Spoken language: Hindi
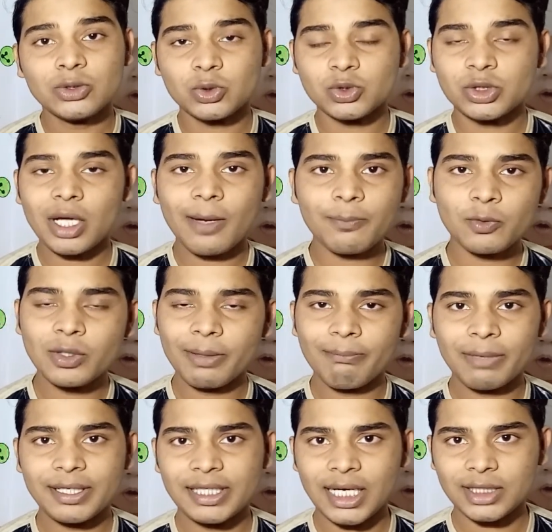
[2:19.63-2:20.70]
तो उसका आपको
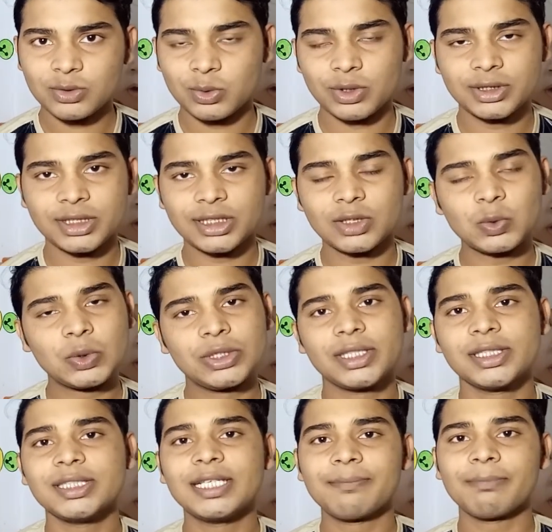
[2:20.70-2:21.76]
नंबर याद होना चाहिए क्योंकि यदि